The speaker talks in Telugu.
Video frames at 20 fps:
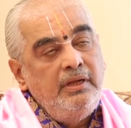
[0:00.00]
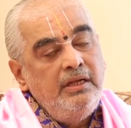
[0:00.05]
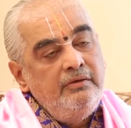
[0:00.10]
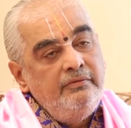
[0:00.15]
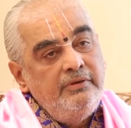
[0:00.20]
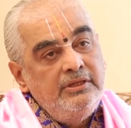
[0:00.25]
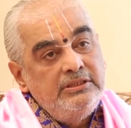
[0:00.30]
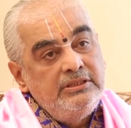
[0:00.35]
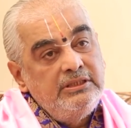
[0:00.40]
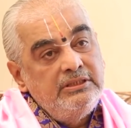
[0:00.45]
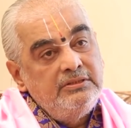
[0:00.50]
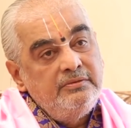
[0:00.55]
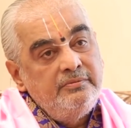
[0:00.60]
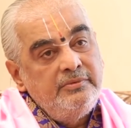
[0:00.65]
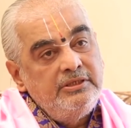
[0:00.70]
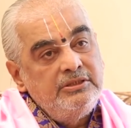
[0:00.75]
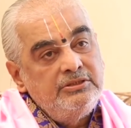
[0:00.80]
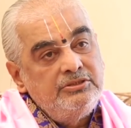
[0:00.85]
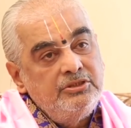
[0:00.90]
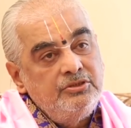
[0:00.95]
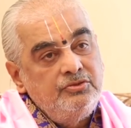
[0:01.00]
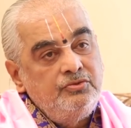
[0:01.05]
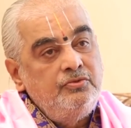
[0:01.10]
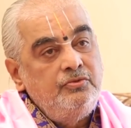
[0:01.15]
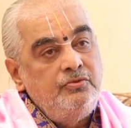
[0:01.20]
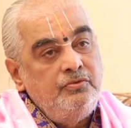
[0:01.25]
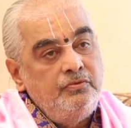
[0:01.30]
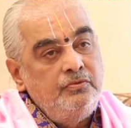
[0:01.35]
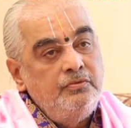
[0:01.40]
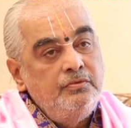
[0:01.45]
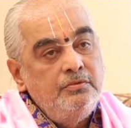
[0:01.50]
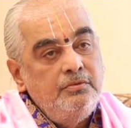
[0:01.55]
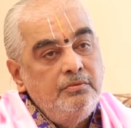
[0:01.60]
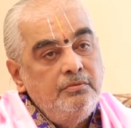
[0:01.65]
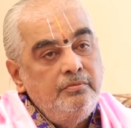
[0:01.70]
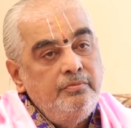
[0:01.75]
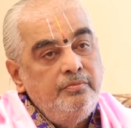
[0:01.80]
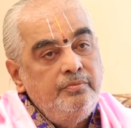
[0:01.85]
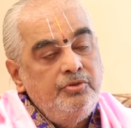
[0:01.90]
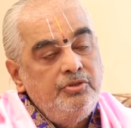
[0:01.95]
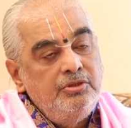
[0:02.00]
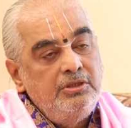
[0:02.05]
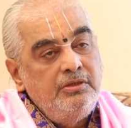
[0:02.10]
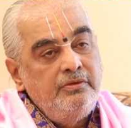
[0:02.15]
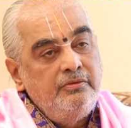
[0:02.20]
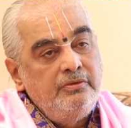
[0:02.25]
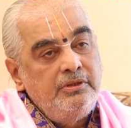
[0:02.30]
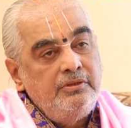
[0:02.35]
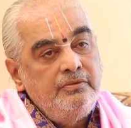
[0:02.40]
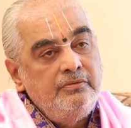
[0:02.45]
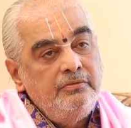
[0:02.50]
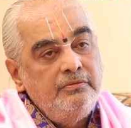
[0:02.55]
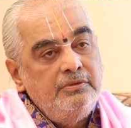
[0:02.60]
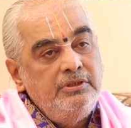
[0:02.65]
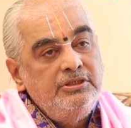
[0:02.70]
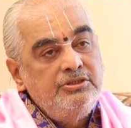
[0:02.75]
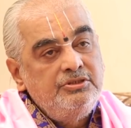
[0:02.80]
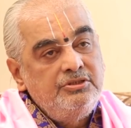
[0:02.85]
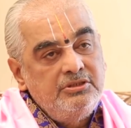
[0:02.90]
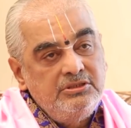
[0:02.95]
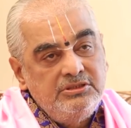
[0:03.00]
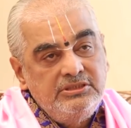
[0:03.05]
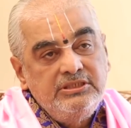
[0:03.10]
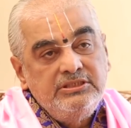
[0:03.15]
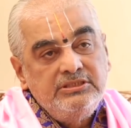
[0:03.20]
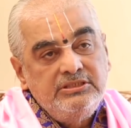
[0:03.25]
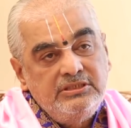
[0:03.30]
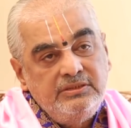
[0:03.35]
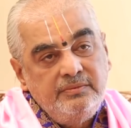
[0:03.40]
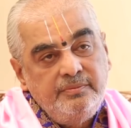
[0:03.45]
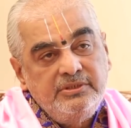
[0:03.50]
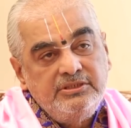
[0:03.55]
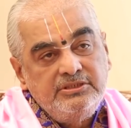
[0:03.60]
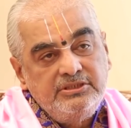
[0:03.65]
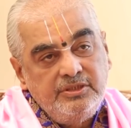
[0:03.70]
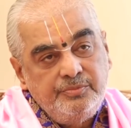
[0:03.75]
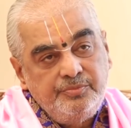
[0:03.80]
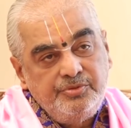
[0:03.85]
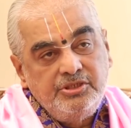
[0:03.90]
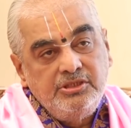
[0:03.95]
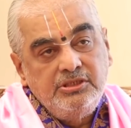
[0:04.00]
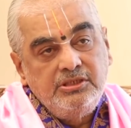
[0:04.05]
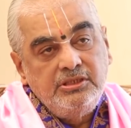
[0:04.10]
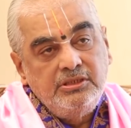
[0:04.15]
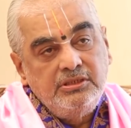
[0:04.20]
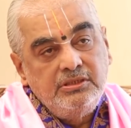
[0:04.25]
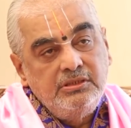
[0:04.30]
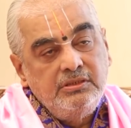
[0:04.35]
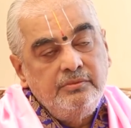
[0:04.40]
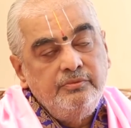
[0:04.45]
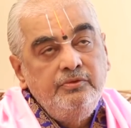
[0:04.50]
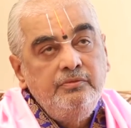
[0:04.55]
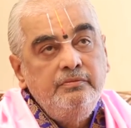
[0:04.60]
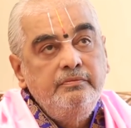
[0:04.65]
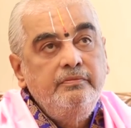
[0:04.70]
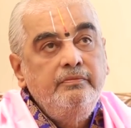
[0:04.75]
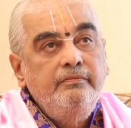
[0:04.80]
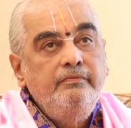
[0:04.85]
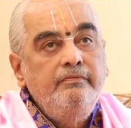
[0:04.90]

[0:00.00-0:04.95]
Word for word: మానవాతీతమైన శక్తులు పొందినవారు ఎక్స్ట్రా సెన్సరీ పర్సెప్షన్ అంటాము